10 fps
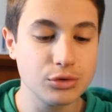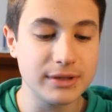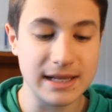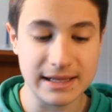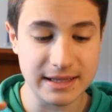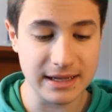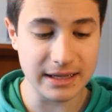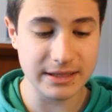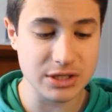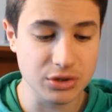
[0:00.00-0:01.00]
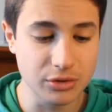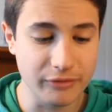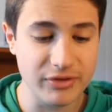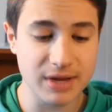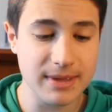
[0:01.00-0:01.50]
Tutte le altre carte
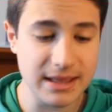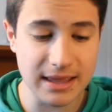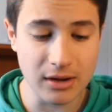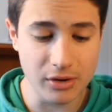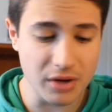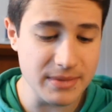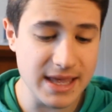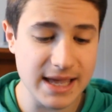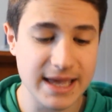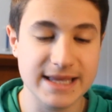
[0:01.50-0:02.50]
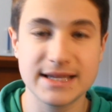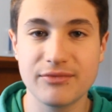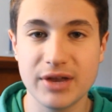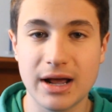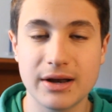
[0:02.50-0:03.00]
sono veramente economiche che
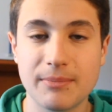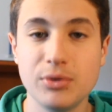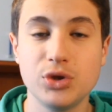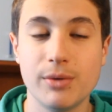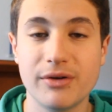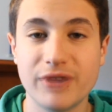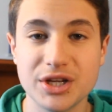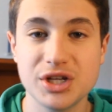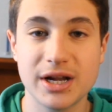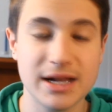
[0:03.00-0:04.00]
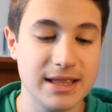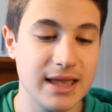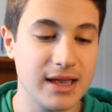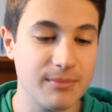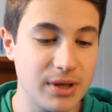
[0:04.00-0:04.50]
serviranno appunto per far girare il
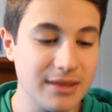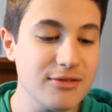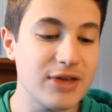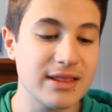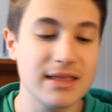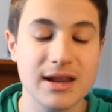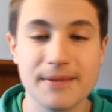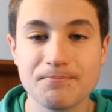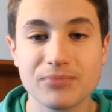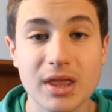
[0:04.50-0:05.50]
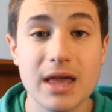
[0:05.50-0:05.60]
deck e per difendere